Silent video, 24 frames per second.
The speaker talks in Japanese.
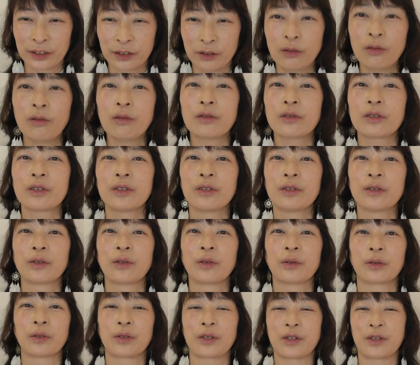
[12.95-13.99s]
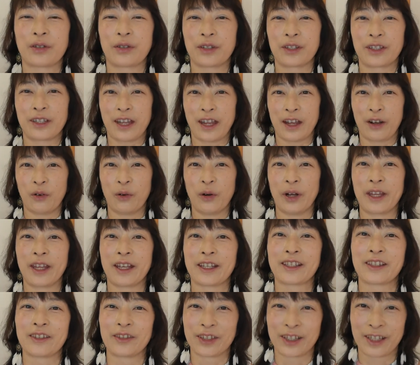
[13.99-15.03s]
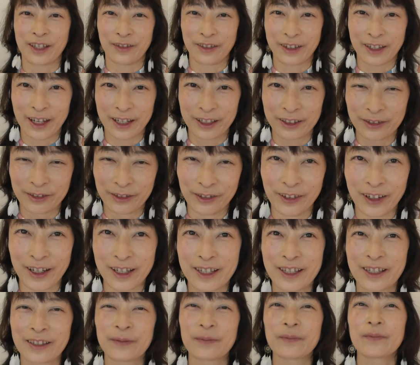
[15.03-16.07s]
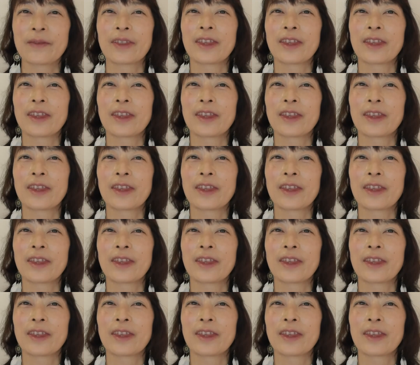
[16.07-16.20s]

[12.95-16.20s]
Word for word: ということについてお話をしてみたいと思います。